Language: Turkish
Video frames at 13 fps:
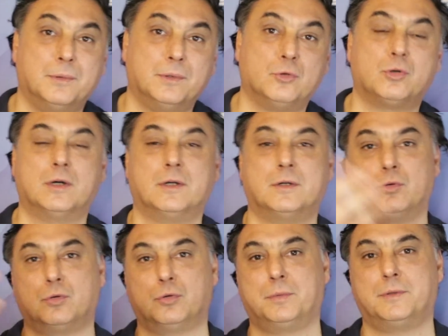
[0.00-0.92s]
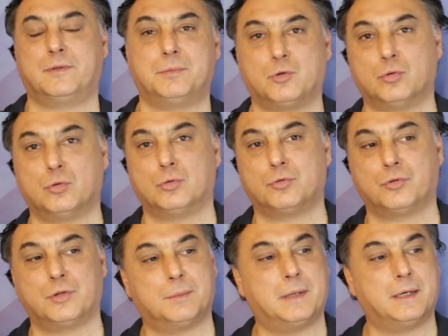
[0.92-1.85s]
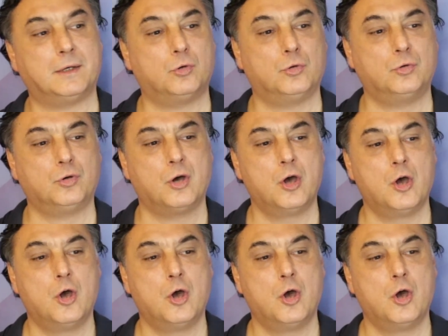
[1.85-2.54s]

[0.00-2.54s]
ve yukarı doğru bir tepki olur diye bekliyorduk.